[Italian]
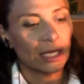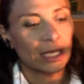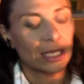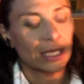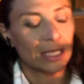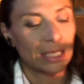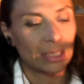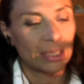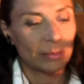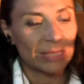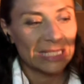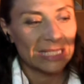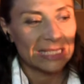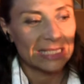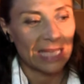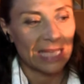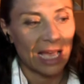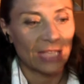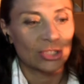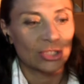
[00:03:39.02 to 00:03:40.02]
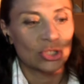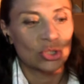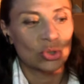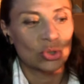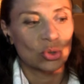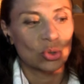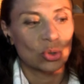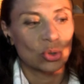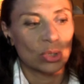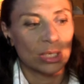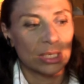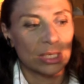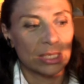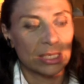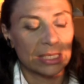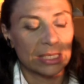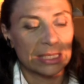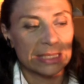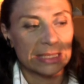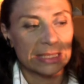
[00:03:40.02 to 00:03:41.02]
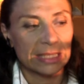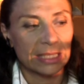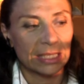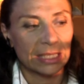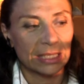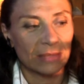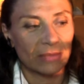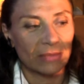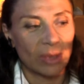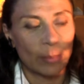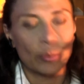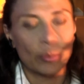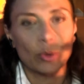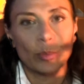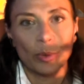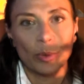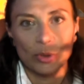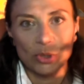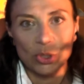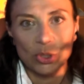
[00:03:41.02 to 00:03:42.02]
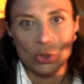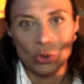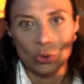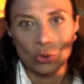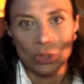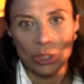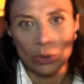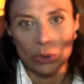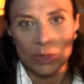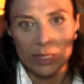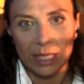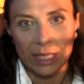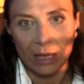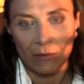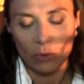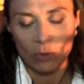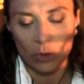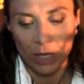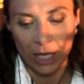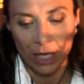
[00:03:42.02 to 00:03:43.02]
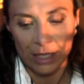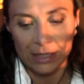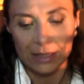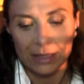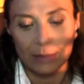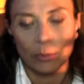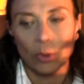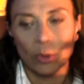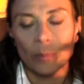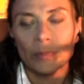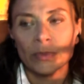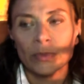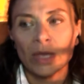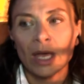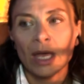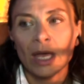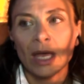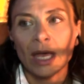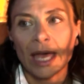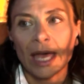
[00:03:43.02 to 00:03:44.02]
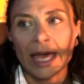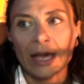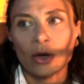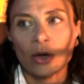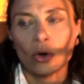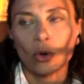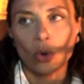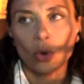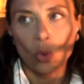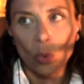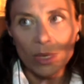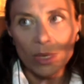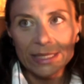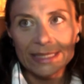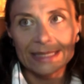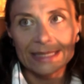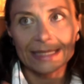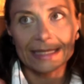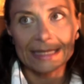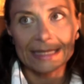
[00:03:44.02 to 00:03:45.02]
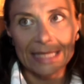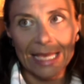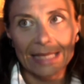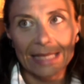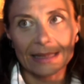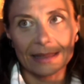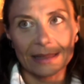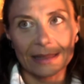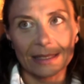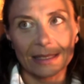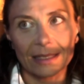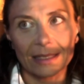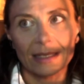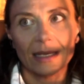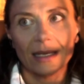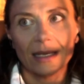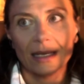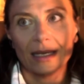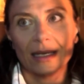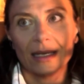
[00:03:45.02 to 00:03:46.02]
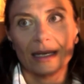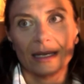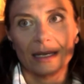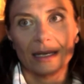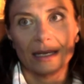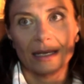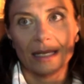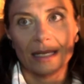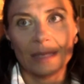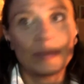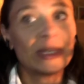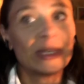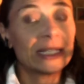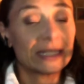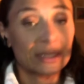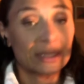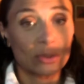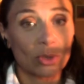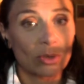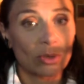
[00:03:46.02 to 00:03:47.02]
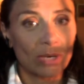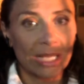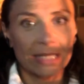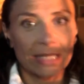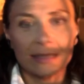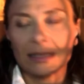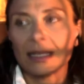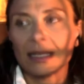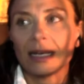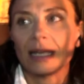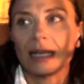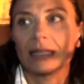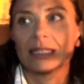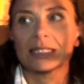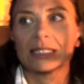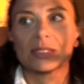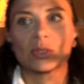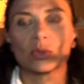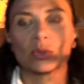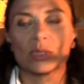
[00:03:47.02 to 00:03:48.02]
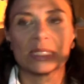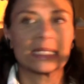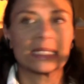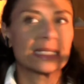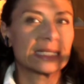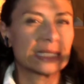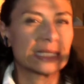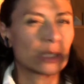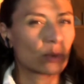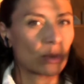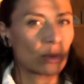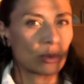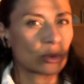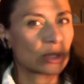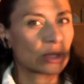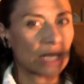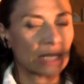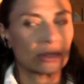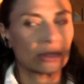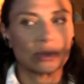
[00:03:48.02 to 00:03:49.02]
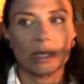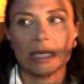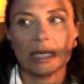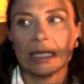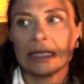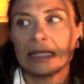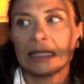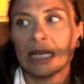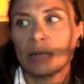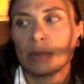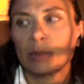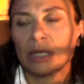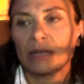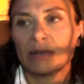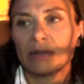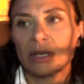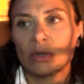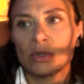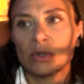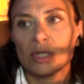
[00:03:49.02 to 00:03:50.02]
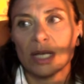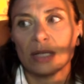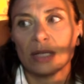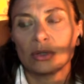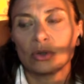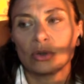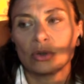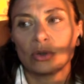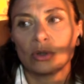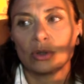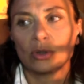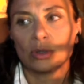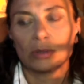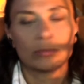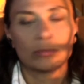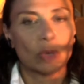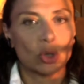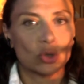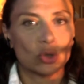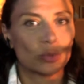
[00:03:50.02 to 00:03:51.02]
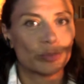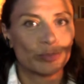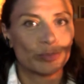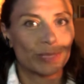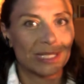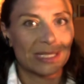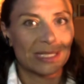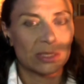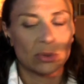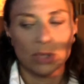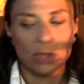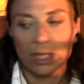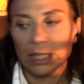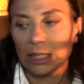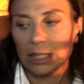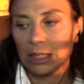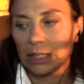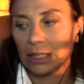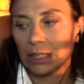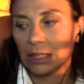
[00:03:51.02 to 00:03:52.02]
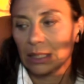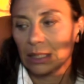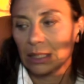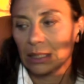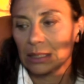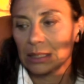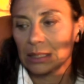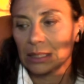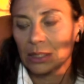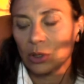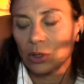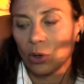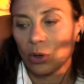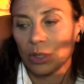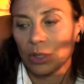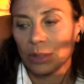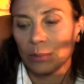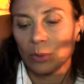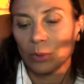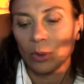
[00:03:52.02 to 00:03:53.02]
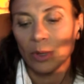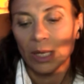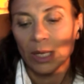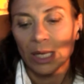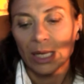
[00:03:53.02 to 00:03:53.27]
eh, messaggio eh, che scrive a proposito dello schiavo Onesimo. Ecco, queste sette eh, epistole o lettere, adesso non si distingue più tanto, anche il termine viene usato in modo pressoché eh, sinonimo,